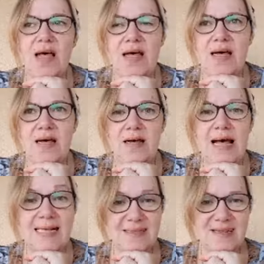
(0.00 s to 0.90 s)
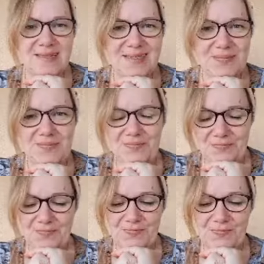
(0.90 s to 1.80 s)
euh, un site
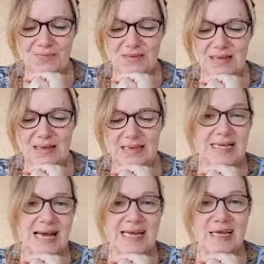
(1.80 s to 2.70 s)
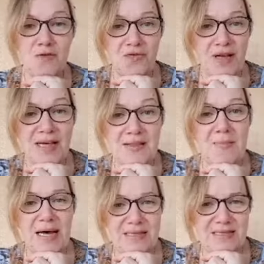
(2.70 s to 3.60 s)
euh, qui allait nous faire des
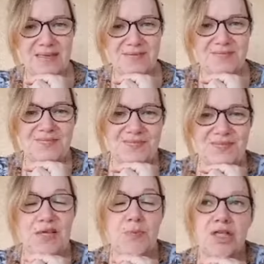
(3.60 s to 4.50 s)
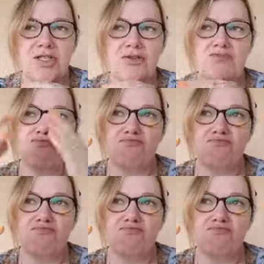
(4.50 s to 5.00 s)
masques. Des masques.